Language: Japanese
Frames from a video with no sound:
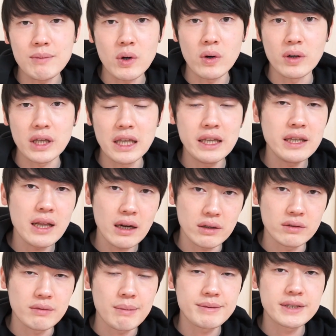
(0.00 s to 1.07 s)
も気にな
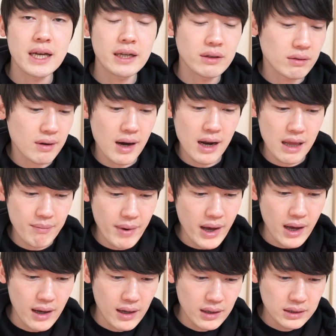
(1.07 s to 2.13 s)
るウェブサイトがあれ
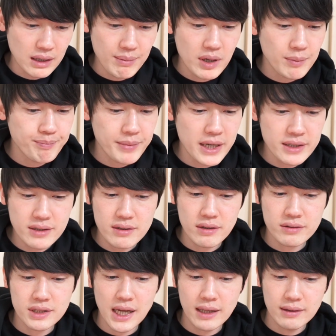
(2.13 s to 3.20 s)
ば、
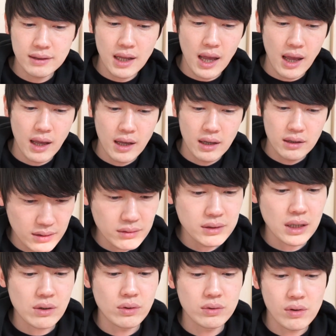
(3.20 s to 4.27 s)
デベロッパーツールを使ってどん
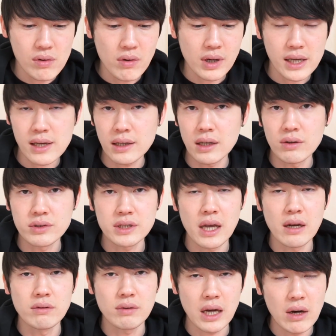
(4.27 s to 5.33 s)
なコードの書き方をし
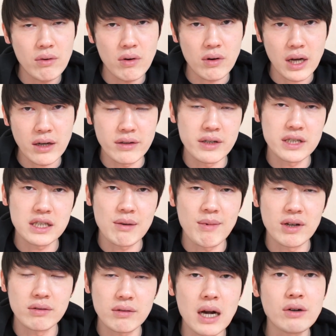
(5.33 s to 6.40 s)
ているのかを確認して
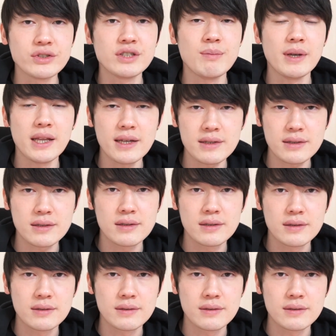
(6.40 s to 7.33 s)
みるのがおすすめです。